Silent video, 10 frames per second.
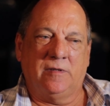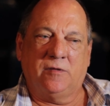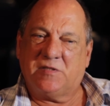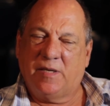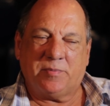
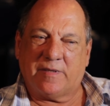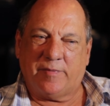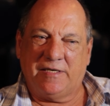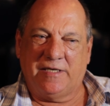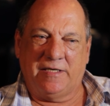Eu sempre
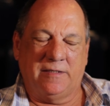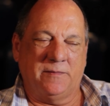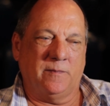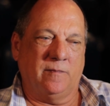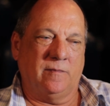trabalhei.
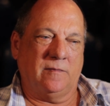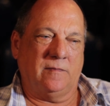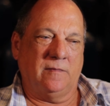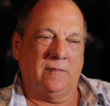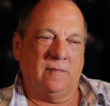
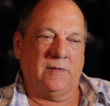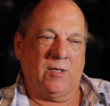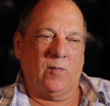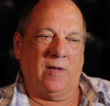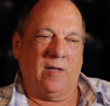
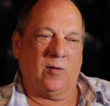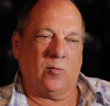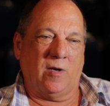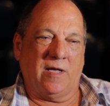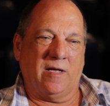Tem uma
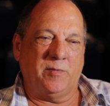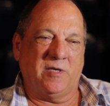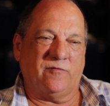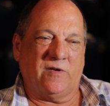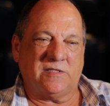colega
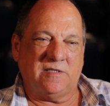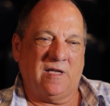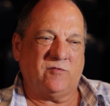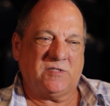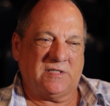minha que fala assim,
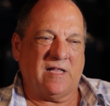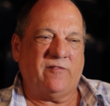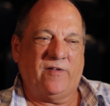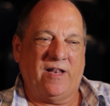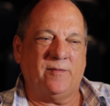é, você está
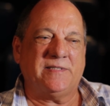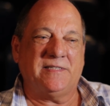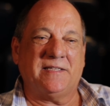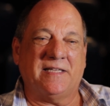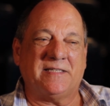velho, mas
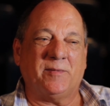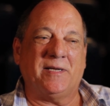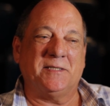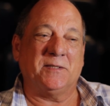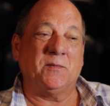ainda está
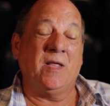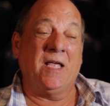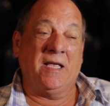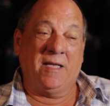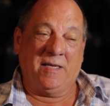trabalhando.
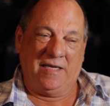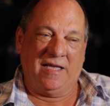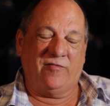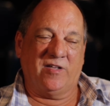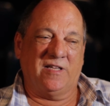
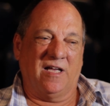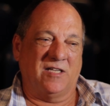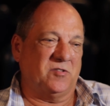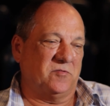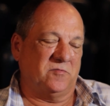É
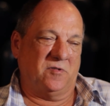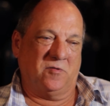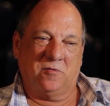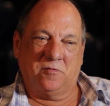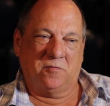verdade, eu,
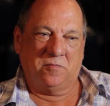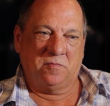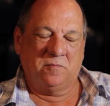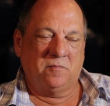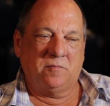eu,
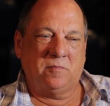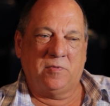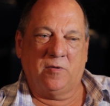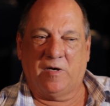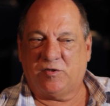
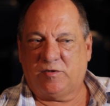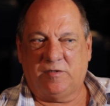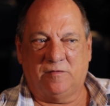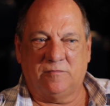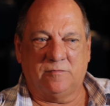eu acho que
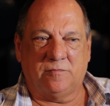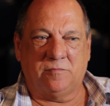não,